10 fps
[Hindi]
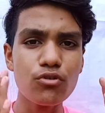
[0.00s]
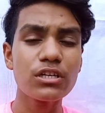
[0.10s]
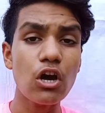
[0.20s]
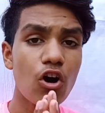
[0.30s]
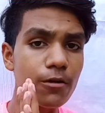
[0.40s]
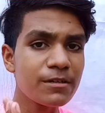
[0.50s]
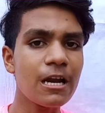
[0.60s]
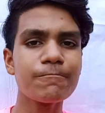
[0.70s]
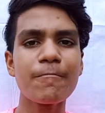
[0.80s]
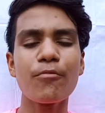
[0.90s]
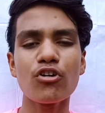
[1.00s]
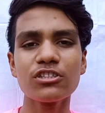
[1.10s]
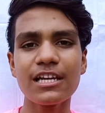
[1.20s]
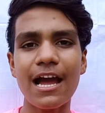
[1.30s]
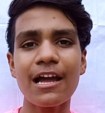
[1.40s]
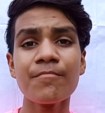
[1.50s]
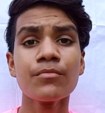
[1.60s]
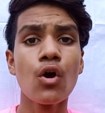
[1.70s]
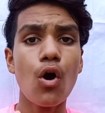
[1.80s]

मून के ऑर्बिटल पे पहुंच गया है